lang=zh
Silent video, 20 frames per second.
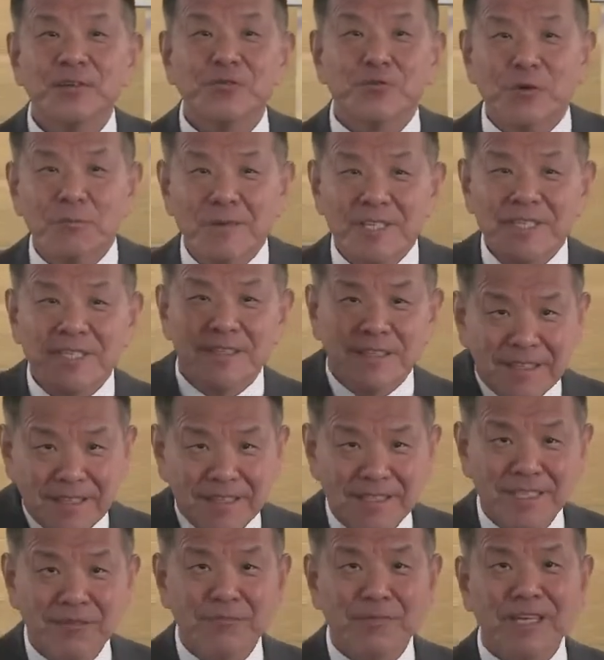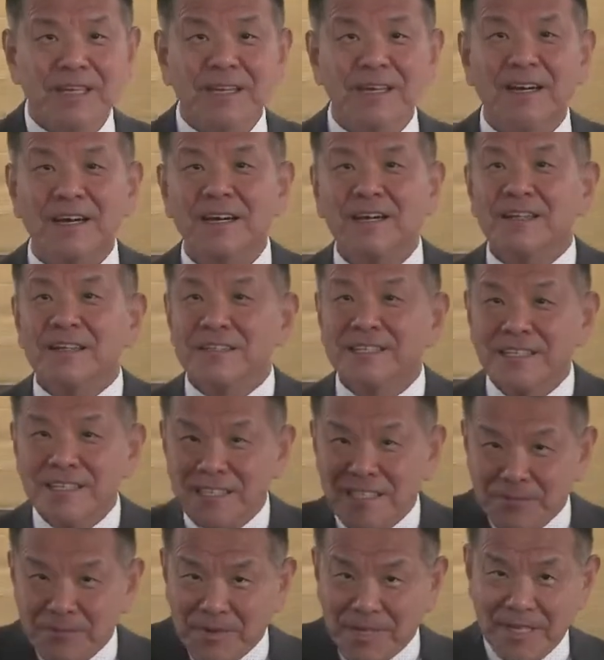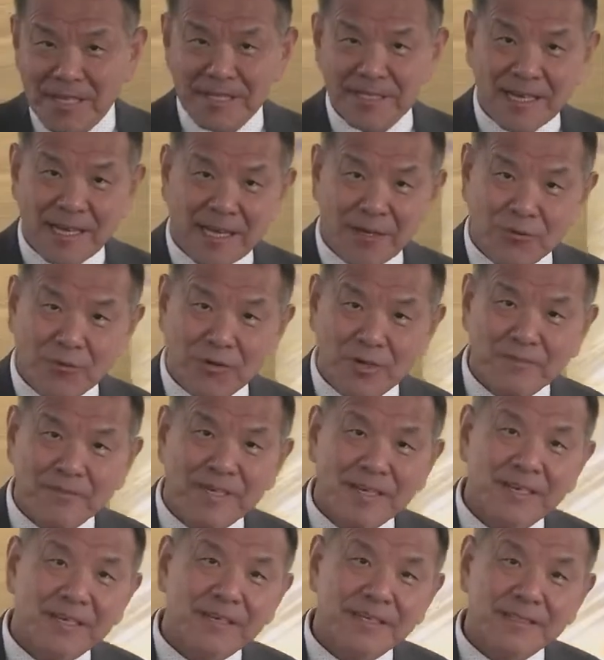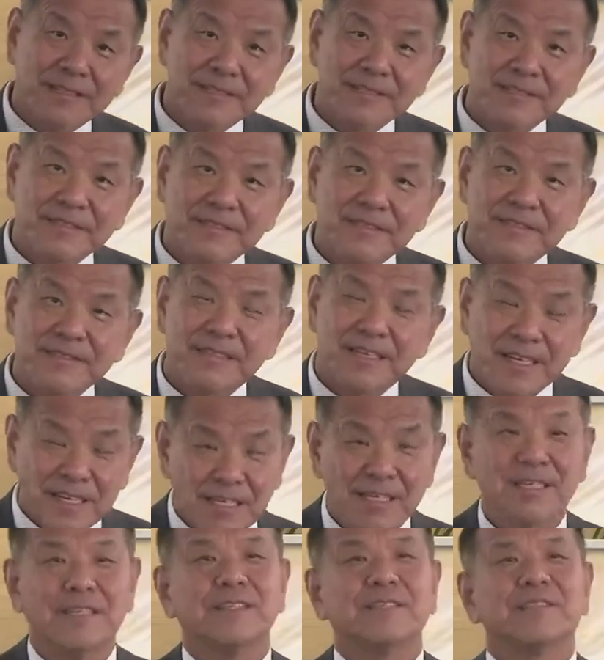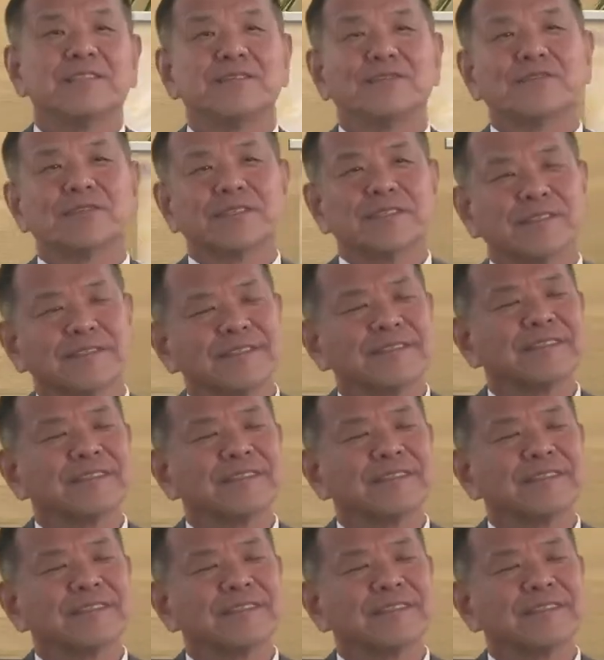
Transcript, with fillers: 我们是你的民啊，你怎么来杀我们啊？”哎，这就是